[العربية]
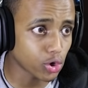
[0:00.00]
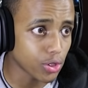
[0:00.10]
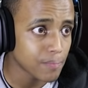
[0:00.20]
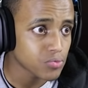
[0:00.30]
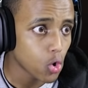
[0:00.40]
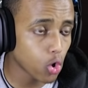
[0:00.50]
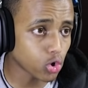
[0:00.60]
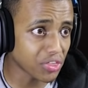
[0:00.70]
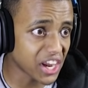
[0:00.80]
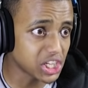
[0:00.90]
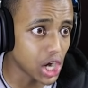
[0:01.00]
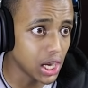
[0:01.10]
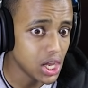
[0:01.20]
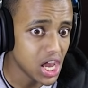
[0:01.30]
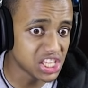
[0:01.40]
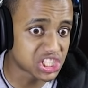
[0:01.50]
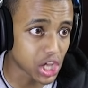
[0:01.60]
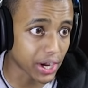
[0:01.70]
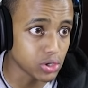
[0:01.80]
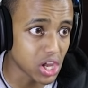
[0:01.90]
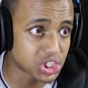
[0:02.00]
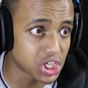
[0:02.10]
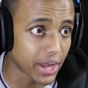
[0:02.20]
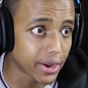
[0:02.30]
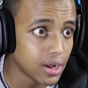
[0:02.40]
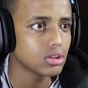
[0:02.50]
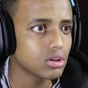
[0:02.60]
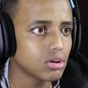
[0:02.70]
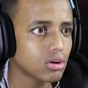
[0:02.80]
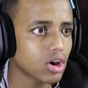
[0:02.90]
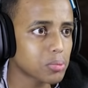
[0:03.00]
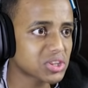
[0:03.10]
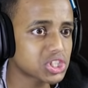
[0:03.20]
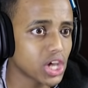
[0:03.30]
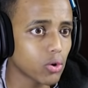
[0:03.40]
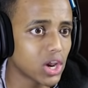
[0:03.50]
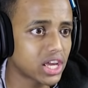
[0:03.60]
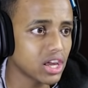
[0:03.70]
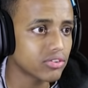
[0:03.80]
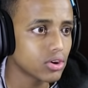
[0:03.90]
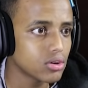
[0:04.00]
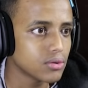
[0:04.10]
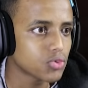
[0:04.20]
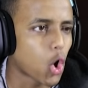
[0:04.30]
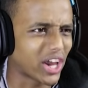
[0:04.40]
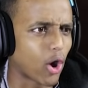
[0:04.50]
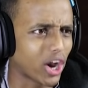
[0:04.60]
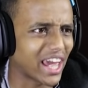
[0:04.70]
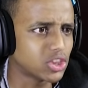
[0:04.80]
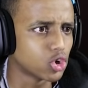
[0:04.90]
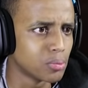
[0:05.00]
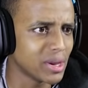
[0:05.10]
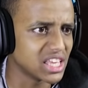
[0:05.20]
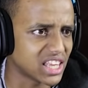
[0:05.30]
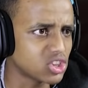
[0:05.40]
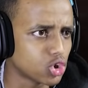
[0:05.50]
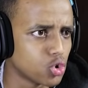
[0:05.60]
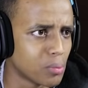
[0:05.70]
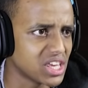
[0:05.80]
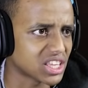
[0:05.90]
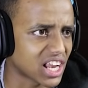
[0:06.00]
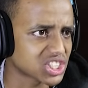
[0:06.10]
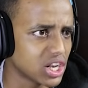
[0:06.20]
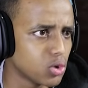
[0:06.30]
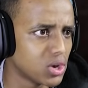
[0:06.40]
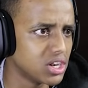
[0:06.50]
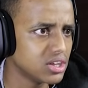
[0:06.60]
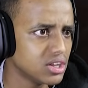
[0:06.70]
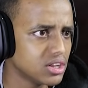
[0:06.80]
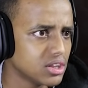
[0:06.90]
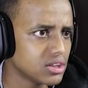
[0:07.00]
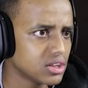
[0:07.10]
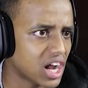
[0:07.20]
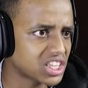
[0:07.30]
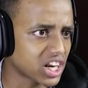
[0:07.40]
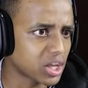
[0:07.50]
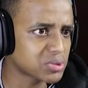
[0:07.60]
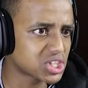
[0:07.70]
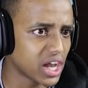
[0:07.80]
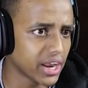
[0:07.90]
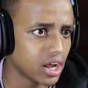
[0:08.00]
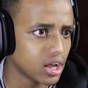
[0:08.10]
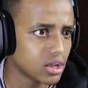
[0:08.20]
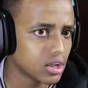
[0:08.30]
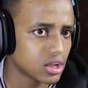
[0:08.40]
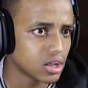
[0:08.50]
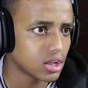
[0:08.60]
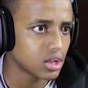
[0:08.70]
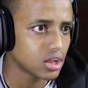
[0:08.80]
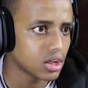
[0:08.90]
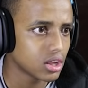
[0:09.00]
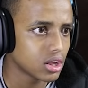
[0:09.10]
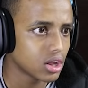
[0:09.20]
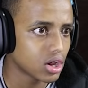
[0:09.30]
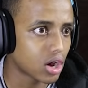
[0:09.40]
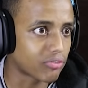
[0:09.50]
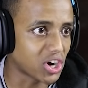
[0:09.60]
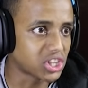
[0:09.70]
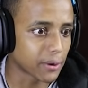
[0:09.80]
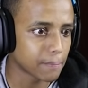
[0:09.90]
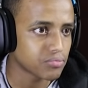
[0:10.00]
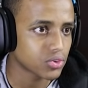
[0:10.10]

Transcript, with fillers: اركض اركض يا رجال هي السياره هي السياره خربت السياره ولا كيف اوكي اوكي ادري انه ميت ادري انه ميت خلاص خليه يولي اقدر اركب السياره كفو اقدر